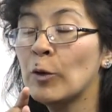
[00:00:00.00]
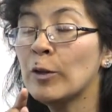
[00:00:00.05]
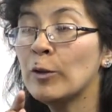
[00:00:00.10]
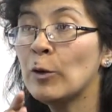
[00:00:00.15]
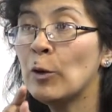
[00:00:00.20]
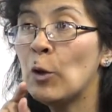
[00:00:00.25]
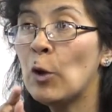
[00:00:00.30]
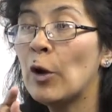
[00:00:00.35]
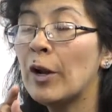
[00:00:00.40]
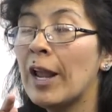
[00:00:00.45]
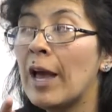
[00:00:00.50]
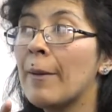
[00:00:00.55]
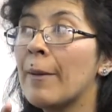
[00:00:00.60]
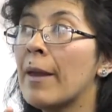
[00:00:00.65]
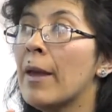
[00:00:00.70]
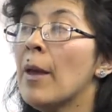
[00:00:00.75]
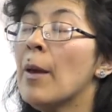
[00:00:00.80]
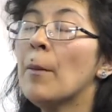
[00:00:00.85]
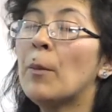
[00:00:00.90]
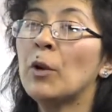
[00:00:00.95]
Esto es lo grave,
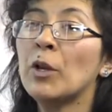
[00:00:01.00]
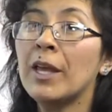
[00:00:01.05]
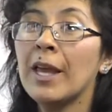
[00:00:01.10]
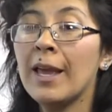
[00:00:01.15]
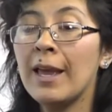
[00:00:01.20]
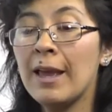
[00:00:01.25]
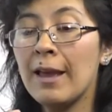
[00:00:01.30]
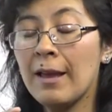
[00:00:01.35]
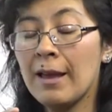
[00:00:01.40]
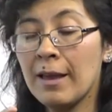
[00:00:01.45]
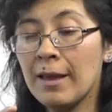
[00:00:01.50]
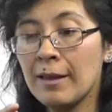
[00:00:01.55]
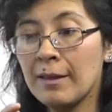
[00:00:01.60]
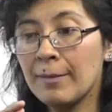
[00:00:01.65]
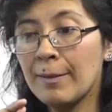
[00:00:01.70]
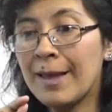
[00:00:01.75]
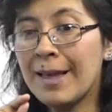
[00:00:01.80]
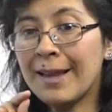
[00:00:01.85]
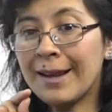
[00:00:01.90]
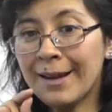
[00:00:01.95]
porque eh,
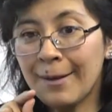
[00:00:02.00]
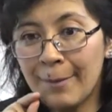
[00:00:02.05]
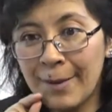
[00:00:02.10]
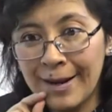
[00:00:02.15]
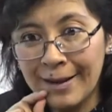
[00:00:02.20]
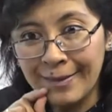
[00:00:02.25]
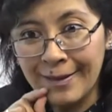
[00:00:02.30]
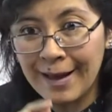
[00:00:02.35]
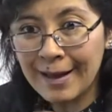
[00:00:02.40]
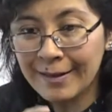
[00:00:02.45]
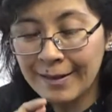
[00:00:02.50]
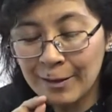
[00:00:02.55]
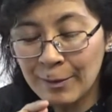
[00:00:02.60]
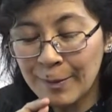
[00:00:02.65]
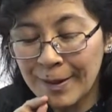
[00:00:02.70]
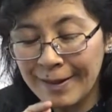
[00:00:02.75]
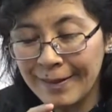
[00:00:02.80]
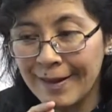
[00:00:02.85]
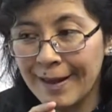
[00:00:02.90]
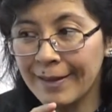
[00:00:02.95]
es, verdad, es
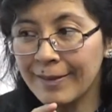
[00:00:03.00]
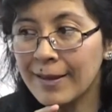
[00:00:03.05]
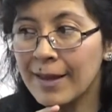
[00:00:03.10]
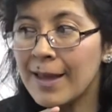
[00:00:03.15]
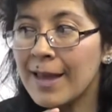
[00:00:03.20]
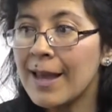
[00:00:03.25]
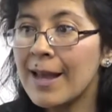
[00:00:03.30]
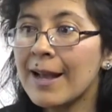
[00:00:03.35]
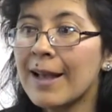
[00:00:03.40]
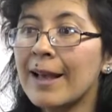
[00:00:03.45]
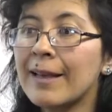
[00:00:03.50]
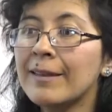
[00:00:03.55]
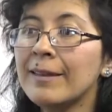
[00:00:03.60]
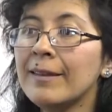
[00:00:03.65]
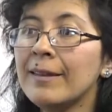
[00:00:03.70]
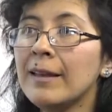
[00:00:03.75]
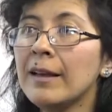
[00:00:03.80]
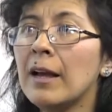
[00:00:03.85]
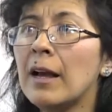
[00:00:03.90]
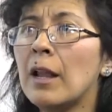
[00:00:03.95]
verdad que
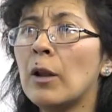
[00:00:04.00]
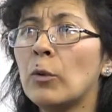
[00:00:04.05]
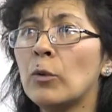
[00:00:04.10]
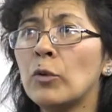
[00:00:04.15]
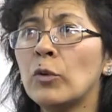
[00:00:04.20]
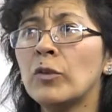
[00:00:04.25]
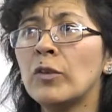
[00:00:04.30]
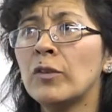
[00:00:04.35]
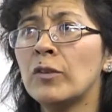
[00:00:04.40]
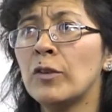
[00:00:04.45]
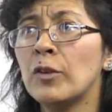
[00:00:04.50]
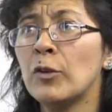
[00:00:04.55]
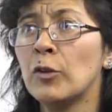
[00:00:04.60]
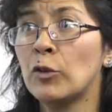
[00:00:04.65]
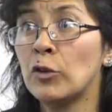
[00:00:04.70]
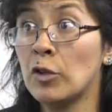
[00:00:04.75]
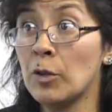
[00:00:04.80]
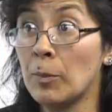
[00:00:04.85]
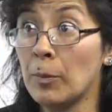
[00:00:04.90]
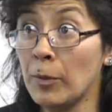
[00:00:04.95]
existen algunos
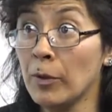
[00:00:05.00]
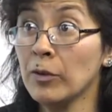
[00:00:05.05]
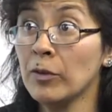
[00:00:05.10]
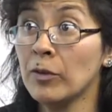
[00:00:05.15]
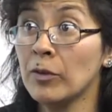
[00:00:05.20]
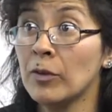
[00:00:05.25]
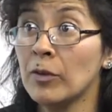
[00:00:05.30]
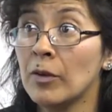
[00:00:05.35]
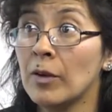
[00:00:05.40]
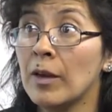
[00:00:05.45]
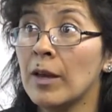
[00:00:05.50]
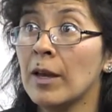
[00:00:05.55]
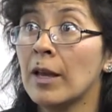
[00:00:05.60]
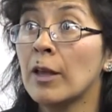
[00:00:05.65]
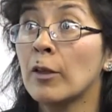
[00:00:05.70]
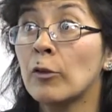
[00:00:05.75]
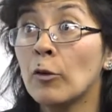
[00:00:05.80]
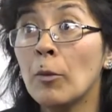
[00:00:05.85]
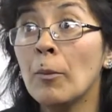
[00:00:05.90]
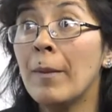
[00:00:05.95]
estereotipos
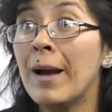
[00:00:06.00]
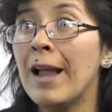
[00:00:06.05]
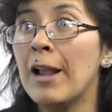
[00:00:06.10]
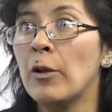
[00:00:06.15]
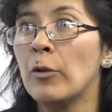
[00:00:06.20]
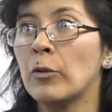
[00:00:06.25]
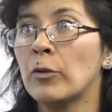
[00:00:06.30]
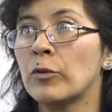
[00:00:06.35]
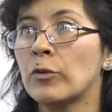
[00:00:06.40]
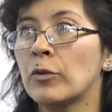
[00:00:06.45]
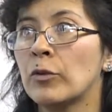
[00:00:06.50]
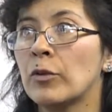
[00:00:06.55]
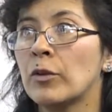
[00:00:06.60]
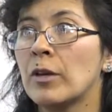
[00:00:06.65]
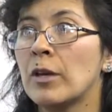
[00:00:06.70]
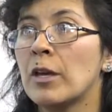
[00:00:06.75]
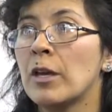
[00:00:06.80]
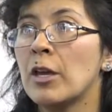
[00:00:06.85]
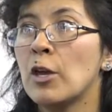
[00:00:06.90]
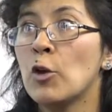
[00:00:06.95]
que son malos.
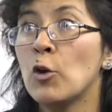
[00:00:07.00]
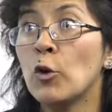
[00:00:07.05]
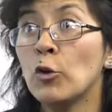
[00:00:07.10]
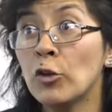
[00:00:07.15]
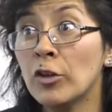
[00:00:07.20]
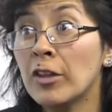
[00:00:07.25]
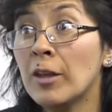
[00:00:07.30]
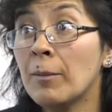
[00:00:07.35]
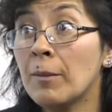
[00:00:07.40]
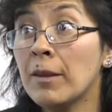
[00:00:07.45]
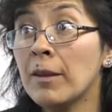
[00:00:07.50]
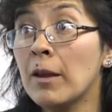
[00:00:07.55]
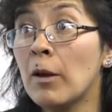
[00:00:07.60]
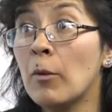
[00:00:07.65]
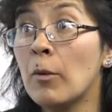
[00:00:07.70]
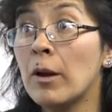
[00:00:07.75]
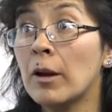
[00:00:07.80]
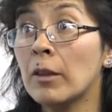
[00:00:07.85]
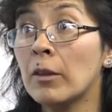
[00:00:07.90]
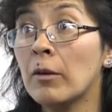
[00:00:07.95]
Y yo estoy también de
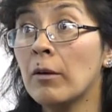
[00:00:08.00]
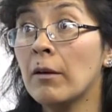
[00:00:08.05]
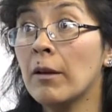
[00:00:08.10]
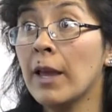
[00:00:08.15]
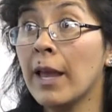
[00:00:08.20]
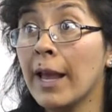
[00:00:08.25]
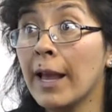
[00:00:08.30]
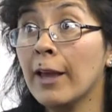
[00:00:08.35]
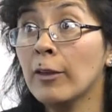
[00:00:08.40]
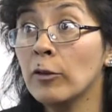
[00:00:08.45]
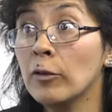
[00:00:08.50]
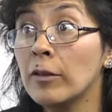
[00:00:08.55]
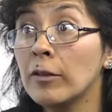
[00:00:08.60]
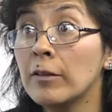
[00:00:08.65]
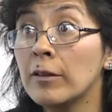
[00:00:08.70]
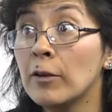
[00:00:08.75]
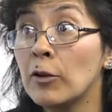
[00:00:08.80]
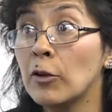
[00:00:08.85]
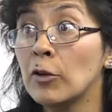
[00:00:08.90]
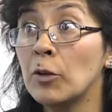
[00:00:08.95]
acuerdo en que esos
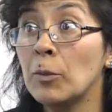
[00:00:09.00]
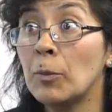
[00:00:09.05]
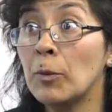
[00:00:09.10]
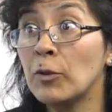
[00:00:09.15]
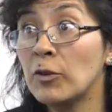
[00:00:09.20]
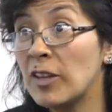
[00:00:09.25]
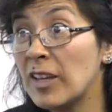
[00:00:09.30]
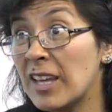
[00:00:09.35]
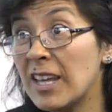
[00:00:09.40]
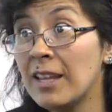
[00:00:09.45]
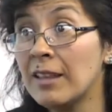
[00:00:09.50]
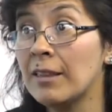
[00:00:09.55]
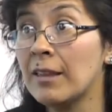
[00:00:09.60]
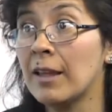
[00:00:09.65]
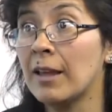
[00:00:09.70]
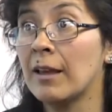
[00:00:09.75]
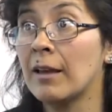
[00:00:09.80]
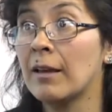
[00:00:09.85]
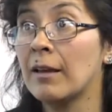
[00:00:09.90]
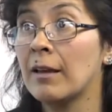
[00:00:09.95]
estereotipos se
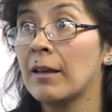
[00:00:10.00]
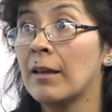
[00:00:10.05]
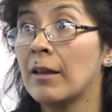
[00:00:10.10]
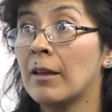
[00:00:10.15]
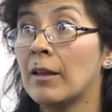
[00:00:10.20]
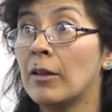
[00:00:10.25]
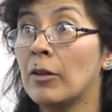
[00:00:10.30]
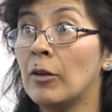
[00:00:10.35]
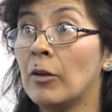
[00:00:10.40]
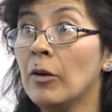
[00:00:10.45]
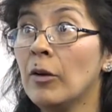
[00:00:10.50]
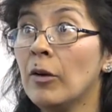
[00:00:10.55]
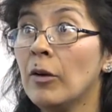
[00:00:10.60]
quiten, ¿no?